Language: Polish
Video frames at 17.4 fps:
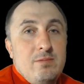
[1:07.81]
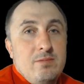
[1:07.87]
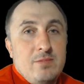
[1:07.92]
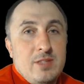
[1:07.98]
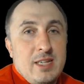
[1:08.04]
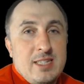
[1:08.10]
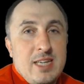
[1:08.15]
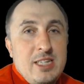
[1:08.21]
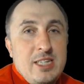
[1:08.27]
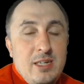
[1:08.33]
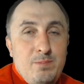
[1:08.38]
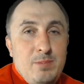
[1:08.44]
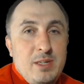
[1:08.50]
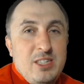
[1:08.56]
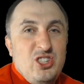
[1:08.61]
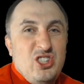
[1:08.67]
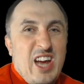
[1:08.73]
w zasadzie
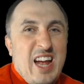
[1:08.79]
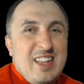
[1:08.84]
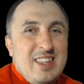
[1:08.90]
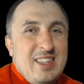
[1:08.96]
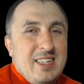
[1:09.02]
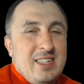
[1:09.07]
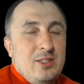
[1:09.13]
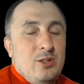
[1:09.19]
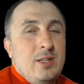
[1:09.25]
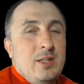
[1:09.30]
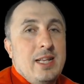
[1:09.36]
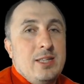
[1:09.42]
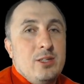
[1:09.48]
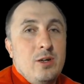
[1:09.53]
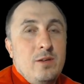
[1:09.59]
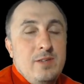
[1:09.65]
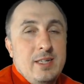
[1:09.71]
bez żadnych
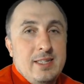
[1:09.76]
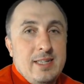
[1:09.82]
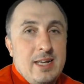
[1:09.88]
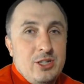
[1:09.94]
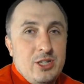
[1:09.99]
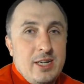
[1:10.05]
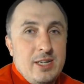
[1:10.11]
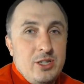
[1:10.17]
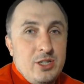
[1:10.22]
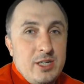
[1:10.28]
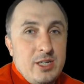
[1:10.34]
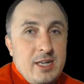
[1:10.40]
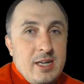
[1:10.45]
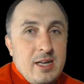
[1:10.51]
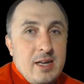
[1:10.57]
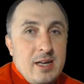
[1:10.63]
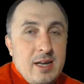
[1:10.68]
dodatkowych narzędzi,